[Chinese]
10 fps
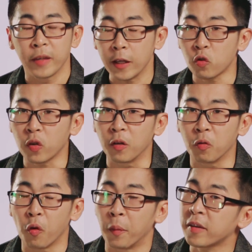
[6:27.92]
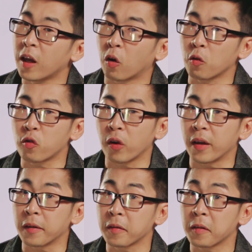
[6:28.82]
也许我们现在同
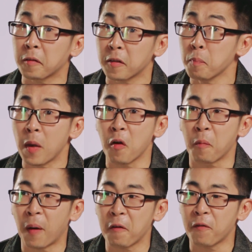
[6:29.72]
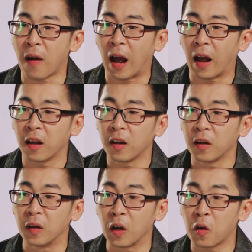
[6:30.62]
学是没有办法
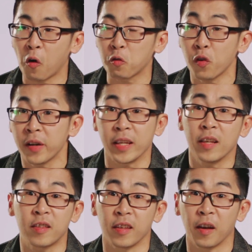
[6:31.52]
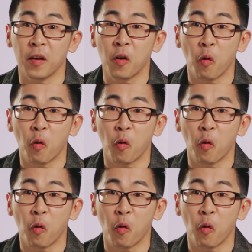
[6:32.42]
能够去理解，